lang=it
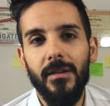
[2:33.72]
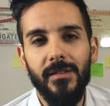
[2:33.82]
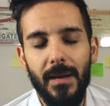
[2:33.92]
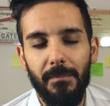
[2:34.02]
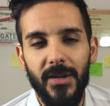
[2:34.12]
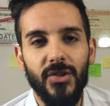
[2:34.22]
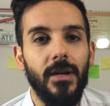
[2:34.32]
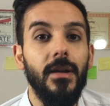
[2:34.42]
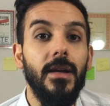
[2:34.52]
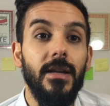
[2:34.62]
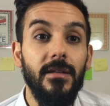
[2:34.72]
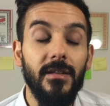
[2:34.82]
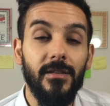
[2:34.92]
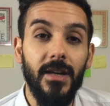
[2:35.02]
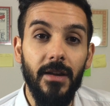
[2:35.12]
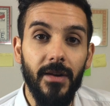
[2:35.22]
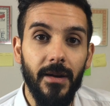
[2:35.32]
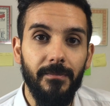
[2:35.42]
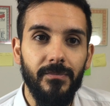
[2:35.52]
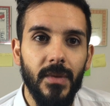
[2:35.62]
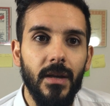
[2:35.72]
Semplice, inizia a scrivere.